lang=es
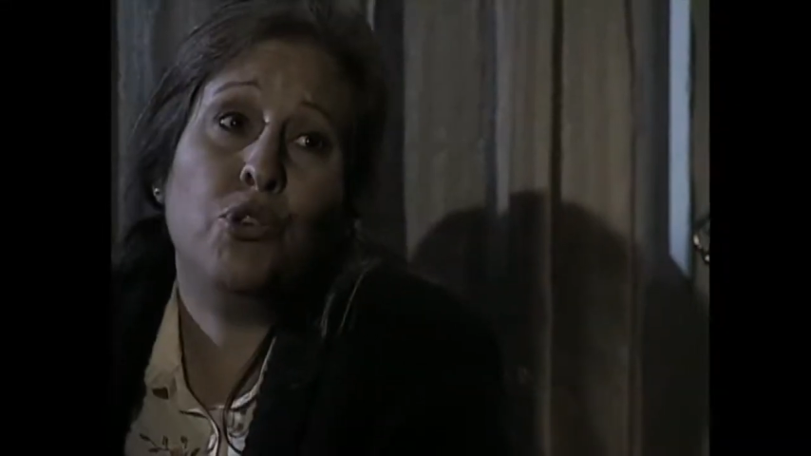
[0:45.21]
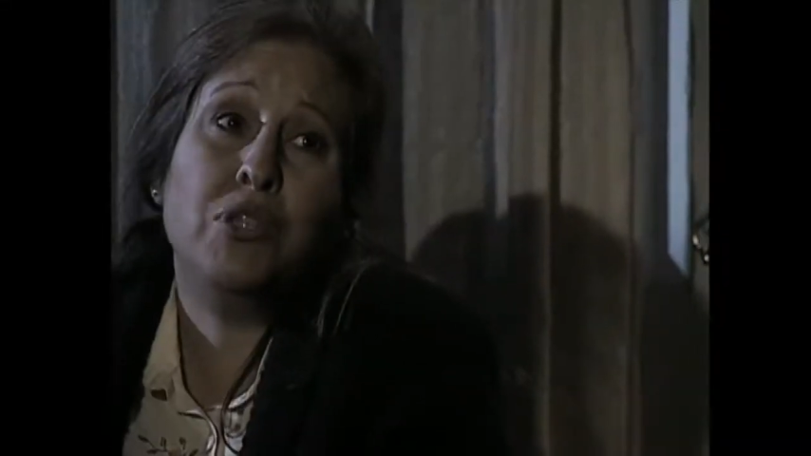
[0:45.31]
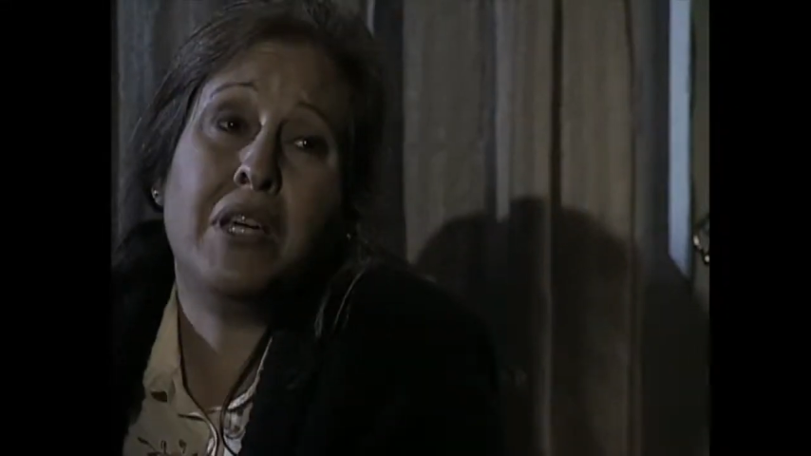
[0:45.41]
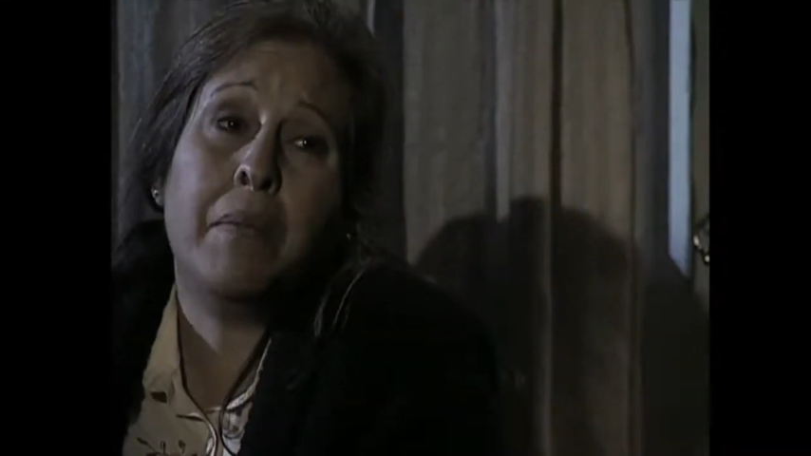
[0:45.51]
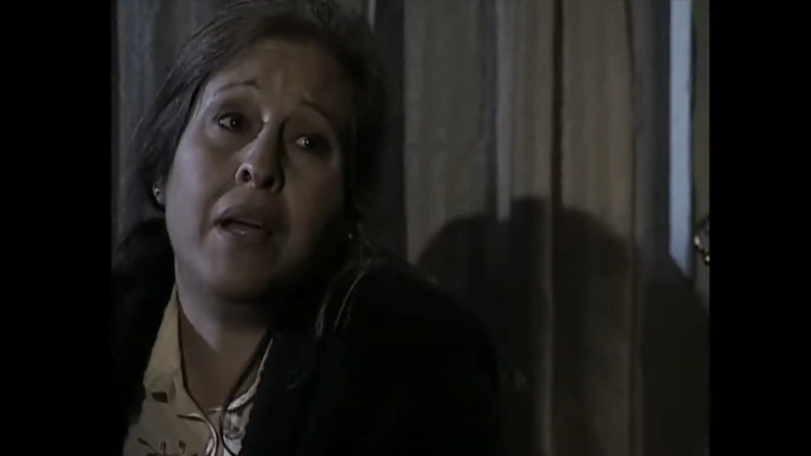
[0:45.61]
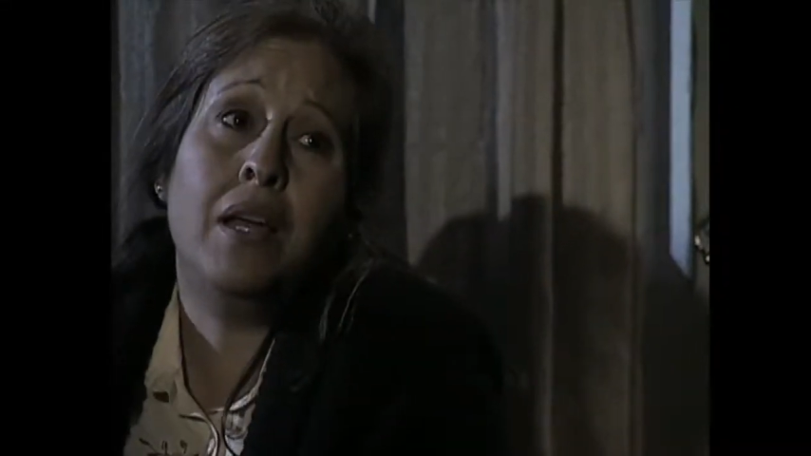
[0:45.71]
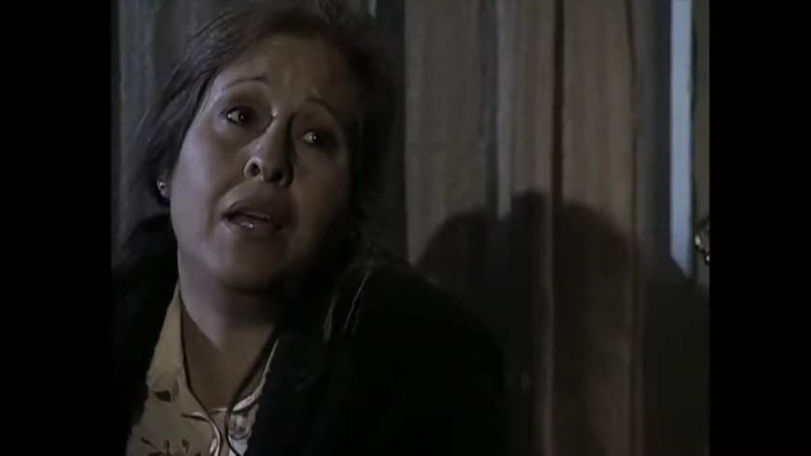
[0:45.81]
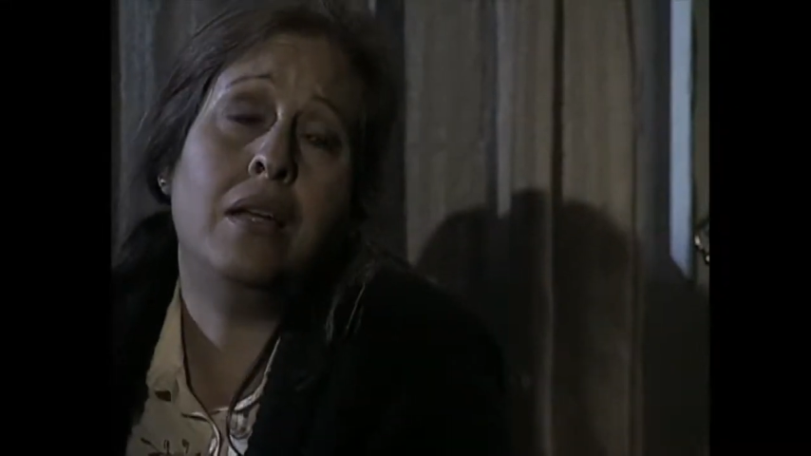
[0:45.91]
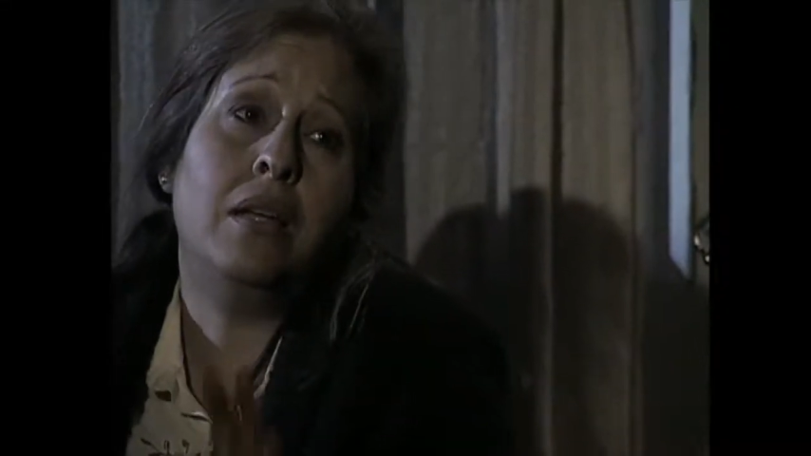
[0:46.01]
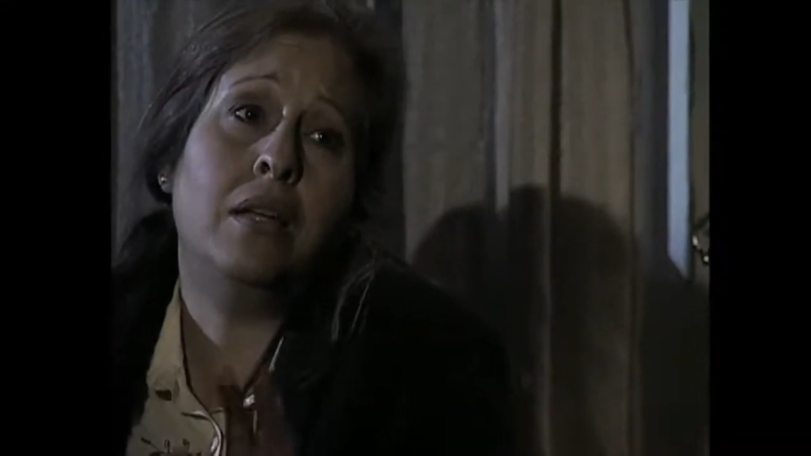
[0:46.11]
no es que me
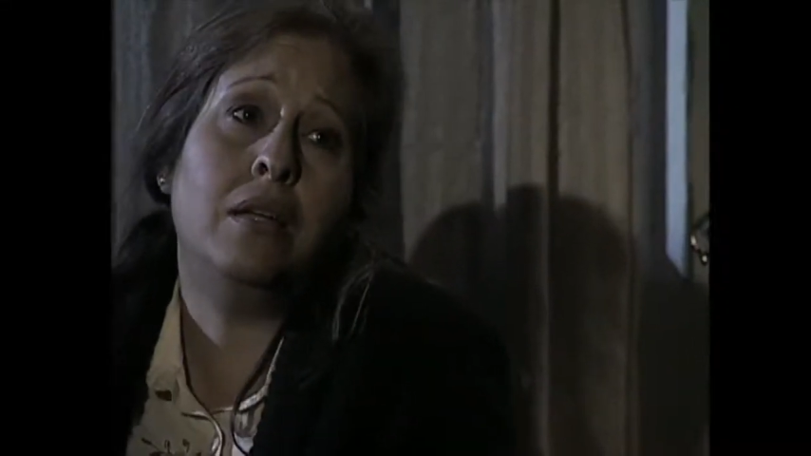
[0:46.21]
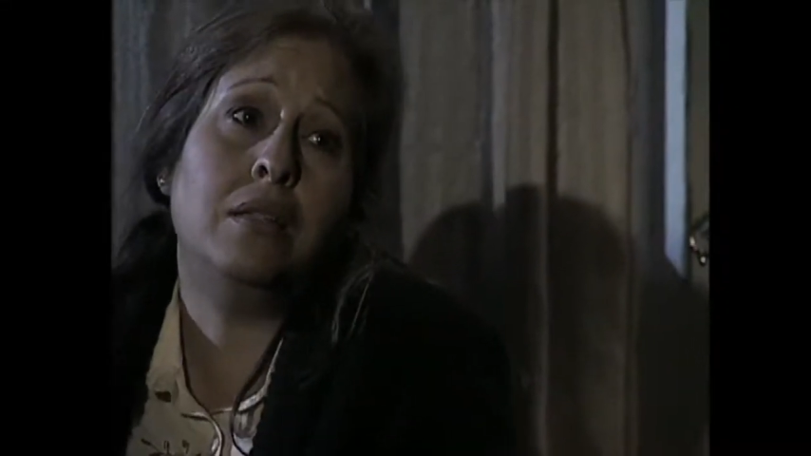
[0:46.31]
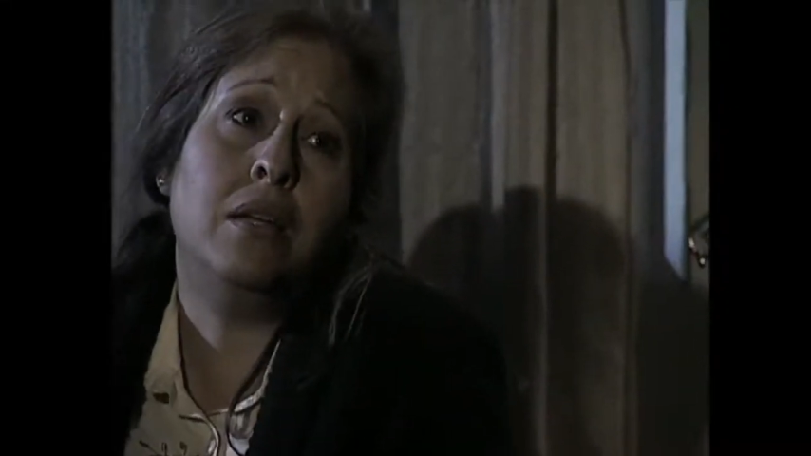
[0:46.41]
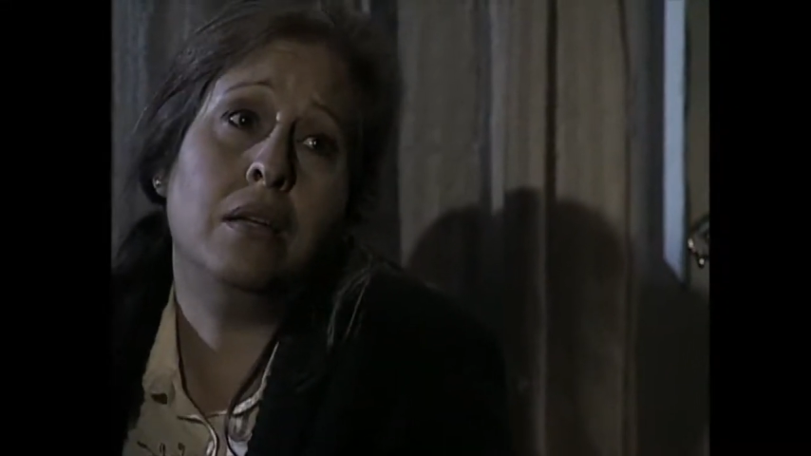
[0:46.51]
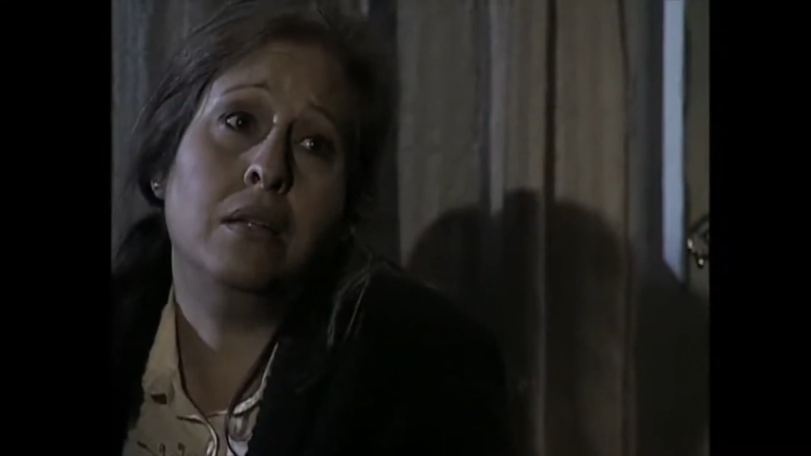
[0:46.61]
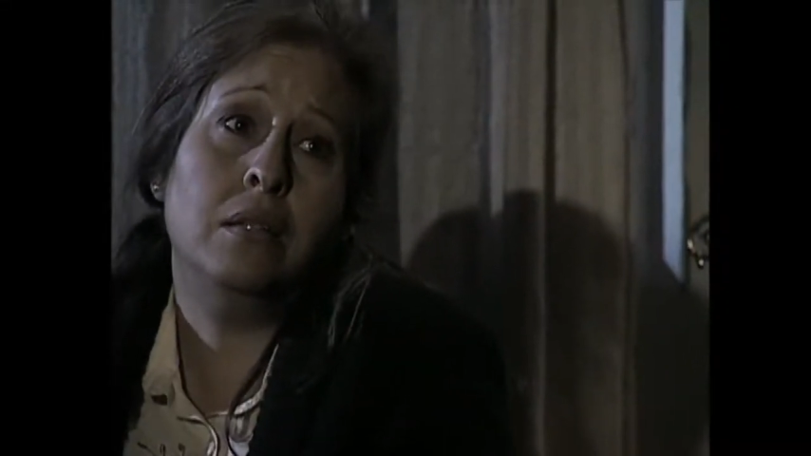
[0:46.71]
alegre, Cristian.